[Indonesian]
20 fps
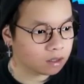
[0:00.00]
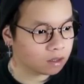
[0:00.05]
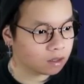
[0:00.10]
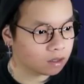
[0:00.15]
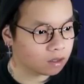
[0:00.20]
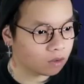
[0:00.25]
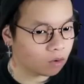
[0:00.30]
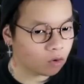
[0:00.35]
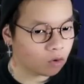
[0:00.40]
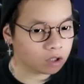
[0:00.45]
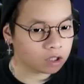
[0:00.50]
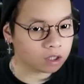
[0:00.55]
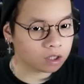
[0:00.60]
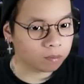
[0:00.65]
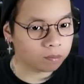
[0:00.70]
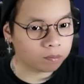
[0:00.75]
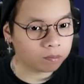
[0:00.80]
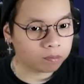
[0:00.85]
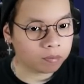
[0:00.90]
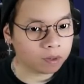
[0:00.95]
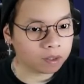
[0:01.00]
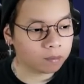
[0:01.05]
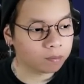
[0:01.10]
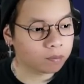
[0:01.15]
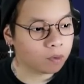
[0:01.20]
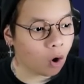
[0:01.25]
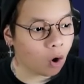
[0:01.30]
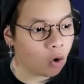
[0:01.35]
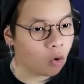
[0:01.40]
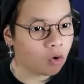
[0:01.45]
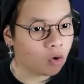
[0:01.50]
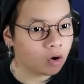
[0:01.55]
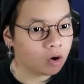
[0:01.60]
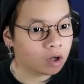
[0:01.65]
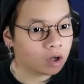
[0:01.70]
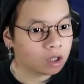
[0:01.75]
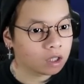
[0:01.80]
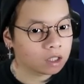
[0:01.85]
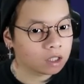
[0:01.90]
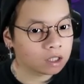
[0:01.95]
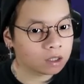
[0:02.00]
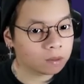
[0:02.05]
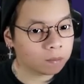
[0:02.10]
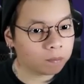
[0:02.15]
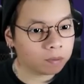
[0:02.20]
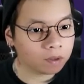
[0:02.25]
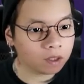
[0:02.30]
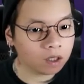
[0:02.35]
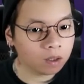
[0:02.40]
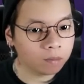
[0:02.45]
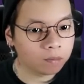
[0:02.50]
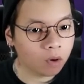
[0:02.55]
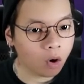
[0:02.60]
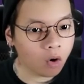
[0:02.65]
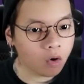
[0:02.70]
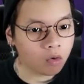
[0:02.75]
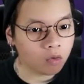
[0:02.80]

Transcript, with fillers: Oh cepat bro. Cepat ini bro.